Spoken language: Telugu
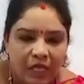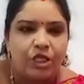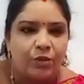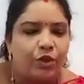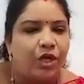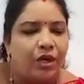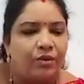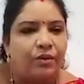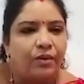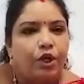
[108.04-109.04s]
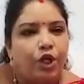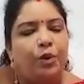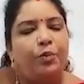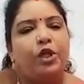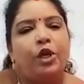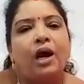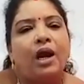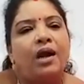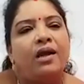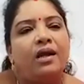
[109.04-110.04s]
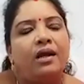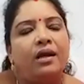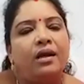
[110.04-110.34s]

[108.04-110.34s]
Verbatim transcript: నేను చెప్తున్నాను తిరుపతిలో అలాంటి